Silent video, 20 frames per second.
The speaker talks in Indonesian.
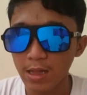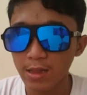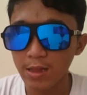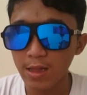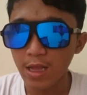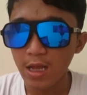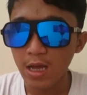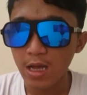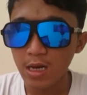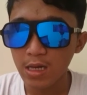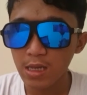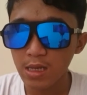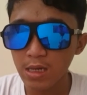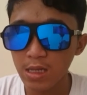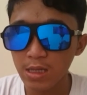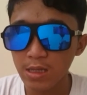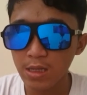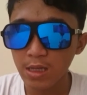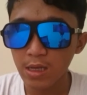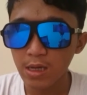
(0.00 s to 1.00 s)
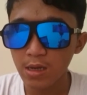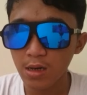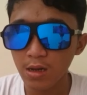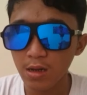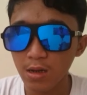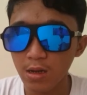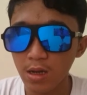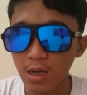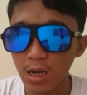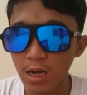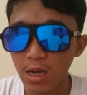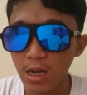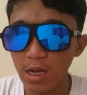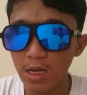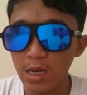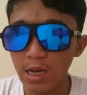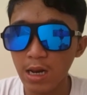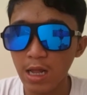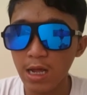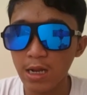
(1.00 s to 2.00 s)
Atta Halilintar
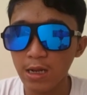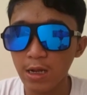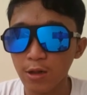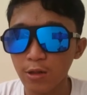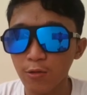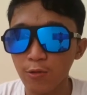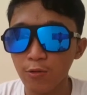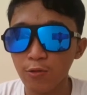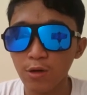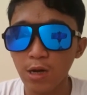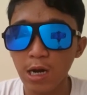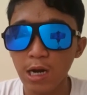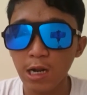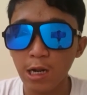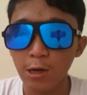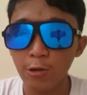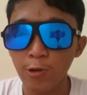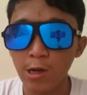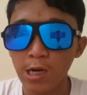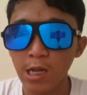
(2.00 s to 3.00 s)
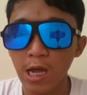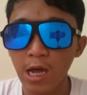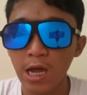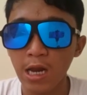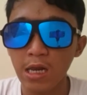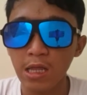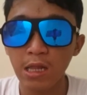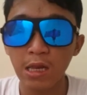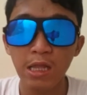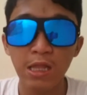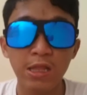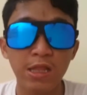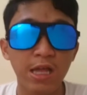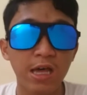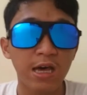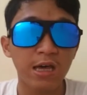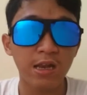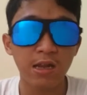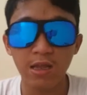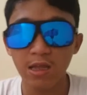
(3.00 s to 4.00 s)
adalah anak sulung dari keluarga
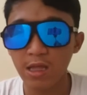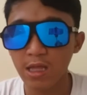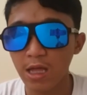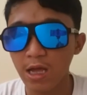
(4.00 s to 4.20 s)
Halilintar